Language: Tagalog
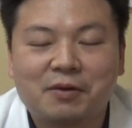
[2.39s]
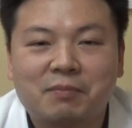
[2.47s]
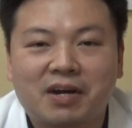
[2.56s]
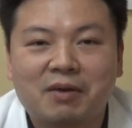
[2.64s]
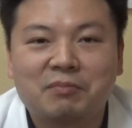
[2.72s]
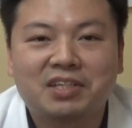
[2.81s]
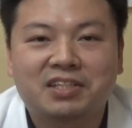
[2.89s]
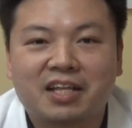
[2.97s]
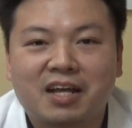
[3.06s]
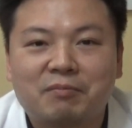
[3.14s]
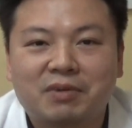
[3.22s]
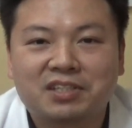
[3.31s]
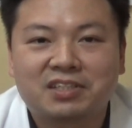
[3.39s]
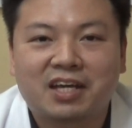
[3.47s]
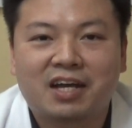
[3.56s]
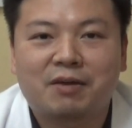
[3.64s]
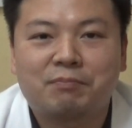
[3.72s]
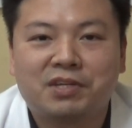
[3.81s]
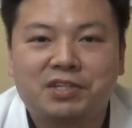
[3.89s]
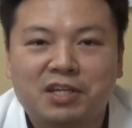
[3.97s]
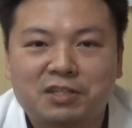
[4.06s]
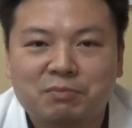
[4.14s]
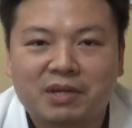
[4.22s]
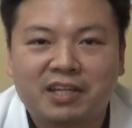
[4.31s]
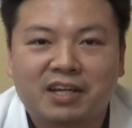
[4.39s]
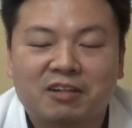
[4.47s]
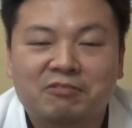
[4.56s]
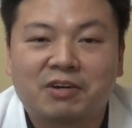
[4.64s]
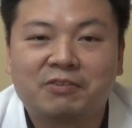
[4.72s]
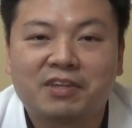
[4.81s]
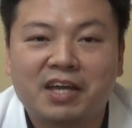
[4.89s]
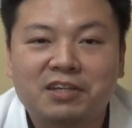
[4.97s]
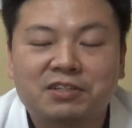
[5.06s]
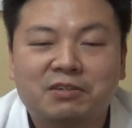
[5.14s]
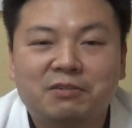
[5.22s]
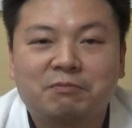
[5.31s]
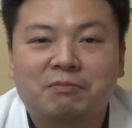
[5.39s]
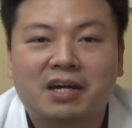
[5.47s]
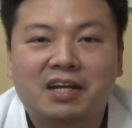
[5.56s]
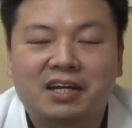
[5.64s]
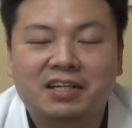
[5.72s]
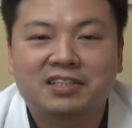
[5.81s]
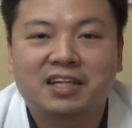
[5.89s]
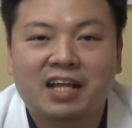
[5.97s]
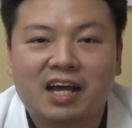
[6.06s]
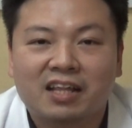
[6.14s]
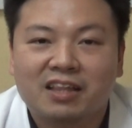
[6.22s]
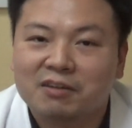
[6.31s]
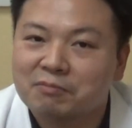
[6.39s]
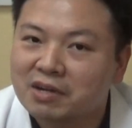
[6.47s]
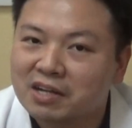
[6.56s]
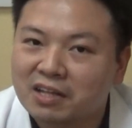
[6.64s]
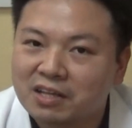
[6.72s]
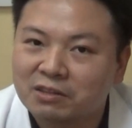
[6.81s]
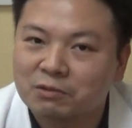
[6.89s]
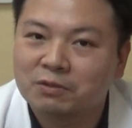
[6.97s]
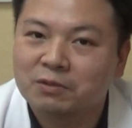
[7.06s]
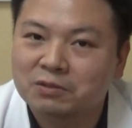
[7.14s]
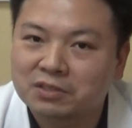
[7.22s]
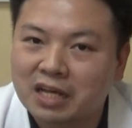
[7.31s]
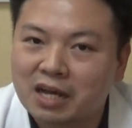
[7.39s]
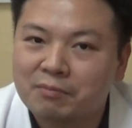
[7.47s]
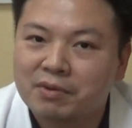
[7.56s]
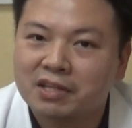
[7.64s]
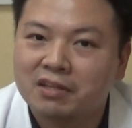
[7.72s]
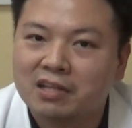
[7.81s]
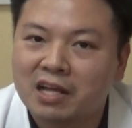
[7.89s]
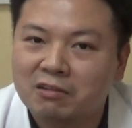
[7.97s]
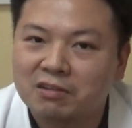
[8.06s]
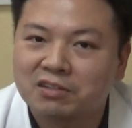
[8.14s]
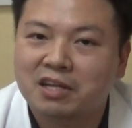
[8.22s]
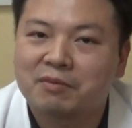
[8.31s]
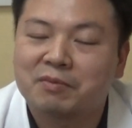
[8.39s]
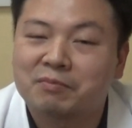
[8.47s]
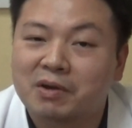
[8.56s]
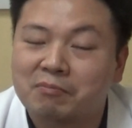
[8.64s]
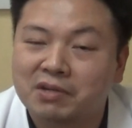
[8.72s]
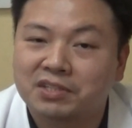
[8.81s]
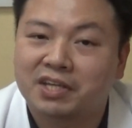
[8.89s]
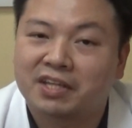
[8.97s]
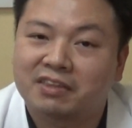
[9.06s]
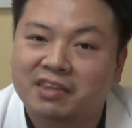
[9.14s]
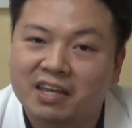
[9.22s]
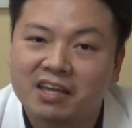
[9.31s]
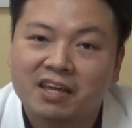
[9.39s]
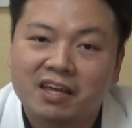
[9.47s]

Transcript: maraming salamat sa PJH Medical Foundation para sa lahat ng mga naitulong sa amin, lalo na sa aming mga pasyente.